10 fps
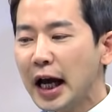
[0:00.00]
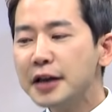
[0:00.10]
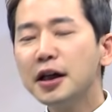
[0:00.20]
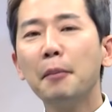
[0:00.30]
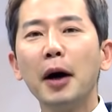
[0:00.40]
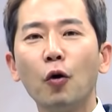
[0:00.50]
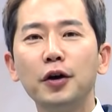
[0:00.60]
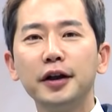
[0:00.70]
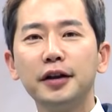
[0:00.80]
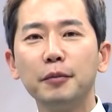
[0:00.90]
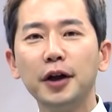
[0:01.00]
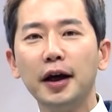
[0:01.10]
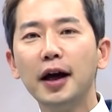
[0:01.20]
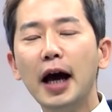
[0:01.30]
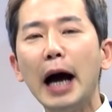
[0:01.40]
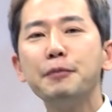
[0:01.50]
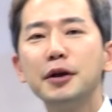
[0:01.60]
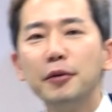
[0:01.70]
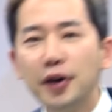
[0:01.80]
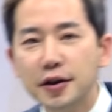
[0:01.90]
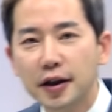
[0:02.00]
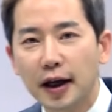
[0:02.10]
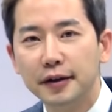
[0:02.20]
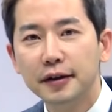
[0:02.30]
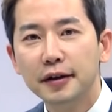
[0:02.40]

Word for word: 1시간 반 걸리기 때문에 합치면 3시간.